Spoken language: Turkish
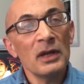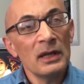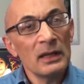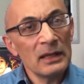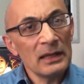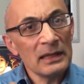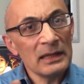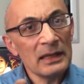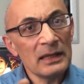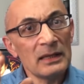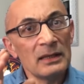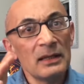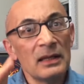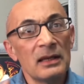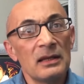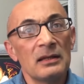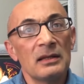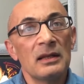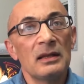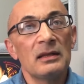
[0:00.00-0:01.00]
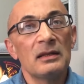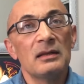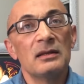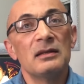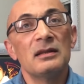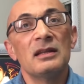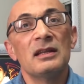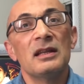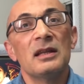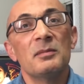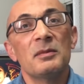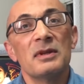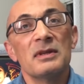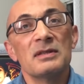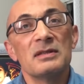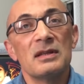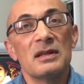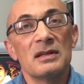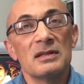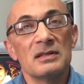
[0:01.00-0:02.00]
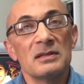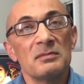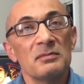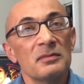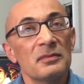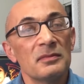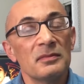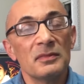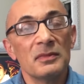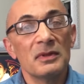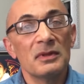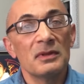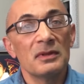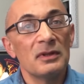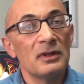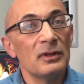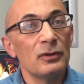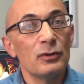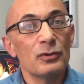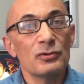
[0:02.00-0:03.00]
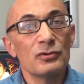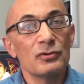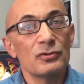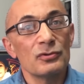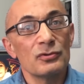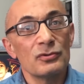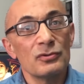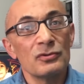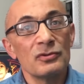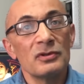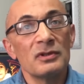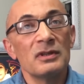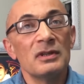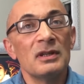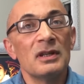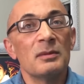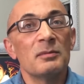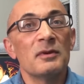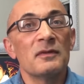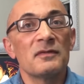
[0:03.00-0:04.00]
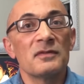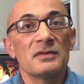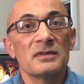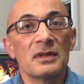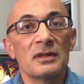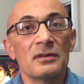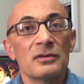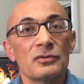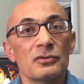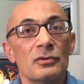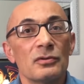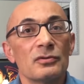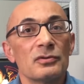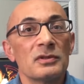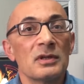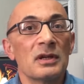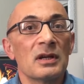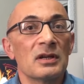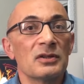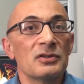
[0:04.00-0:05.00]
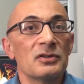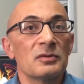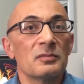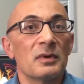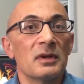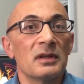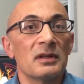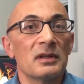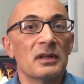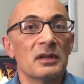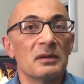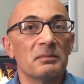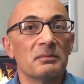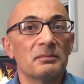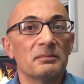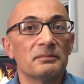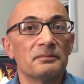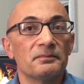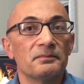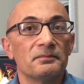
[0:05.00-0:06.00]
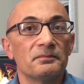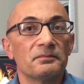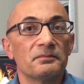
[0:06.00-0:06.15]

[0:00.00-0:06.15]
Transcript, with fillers: Bu hikayeleri kendilerinden dinlemeniz lazım. Dinliyorsunuzdur. Dinleme fırsatınız olursa kaçırmayın derim.